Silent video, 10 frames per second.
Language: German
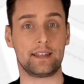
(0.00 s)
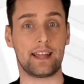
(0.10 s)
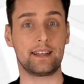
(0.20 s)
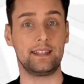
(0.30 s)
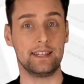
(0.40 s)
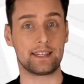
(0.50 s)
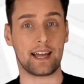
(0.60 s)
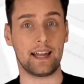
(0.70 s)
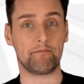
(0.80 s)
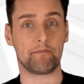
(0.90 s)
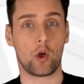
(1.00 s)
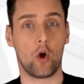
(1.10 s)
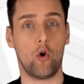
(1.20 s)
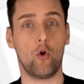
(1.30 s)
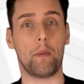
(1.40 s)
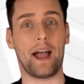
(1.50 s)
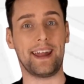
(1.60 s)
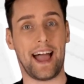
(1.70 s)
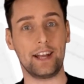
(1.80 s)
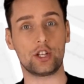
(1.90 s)
Denkt hier dran, um
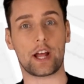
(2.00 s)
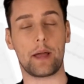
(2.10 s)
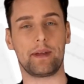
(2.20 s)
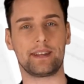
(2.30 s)
ein Einschreiben